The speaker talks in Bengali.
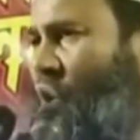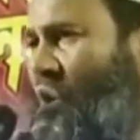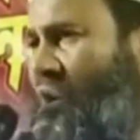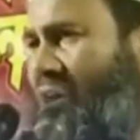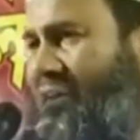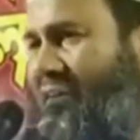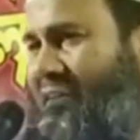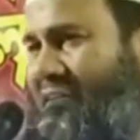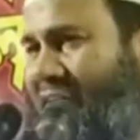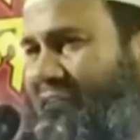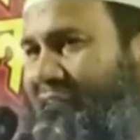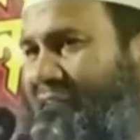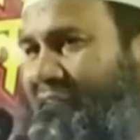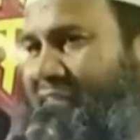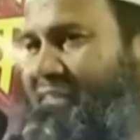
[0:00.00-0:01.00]
হয়
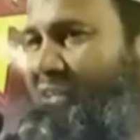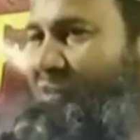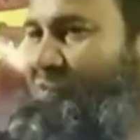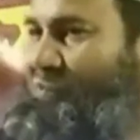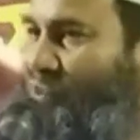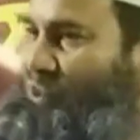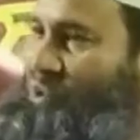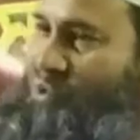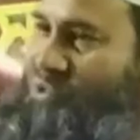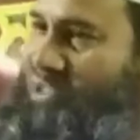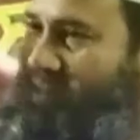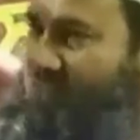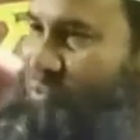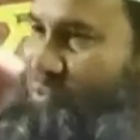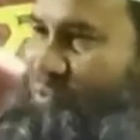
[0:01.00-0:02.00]
তাহলে
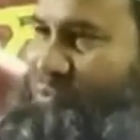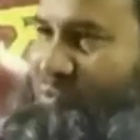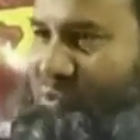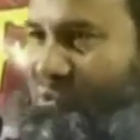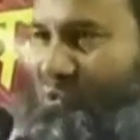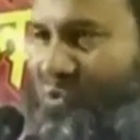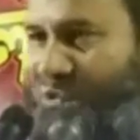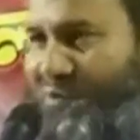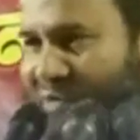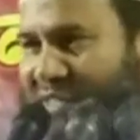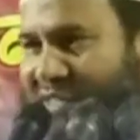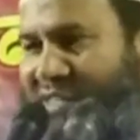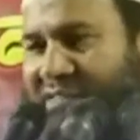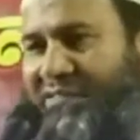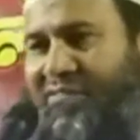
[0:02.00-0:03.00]
ফরজের গুরুত্ব কত
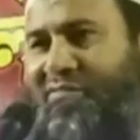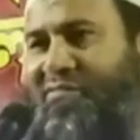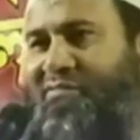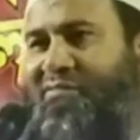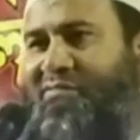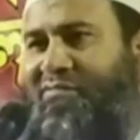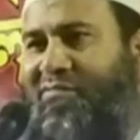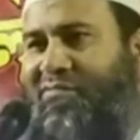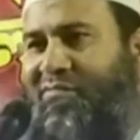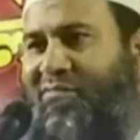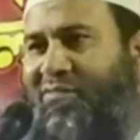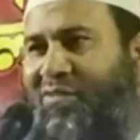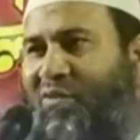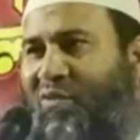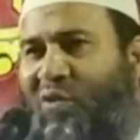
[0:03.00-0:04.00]
বেশি
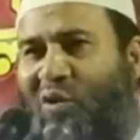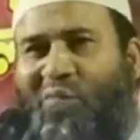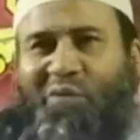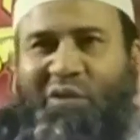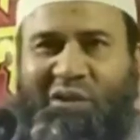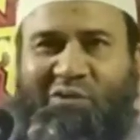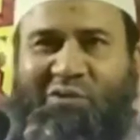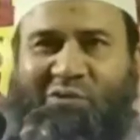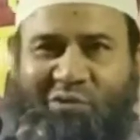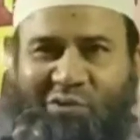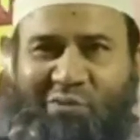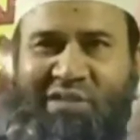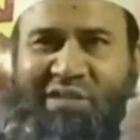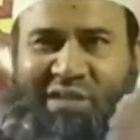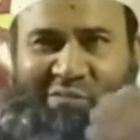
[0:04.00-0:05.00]
নফলের গুরুত্ব
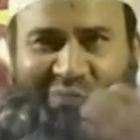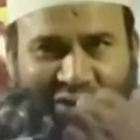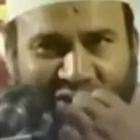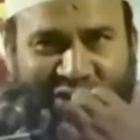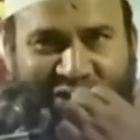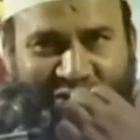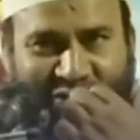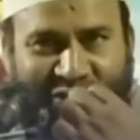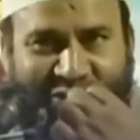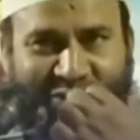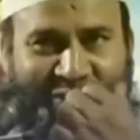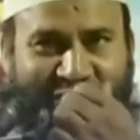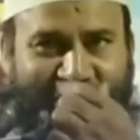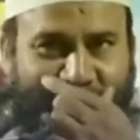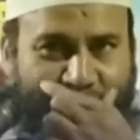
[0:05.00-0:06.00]
বেশি না ফরজের গুরুত্ব
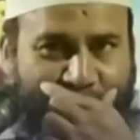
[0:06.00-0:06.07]
বেশি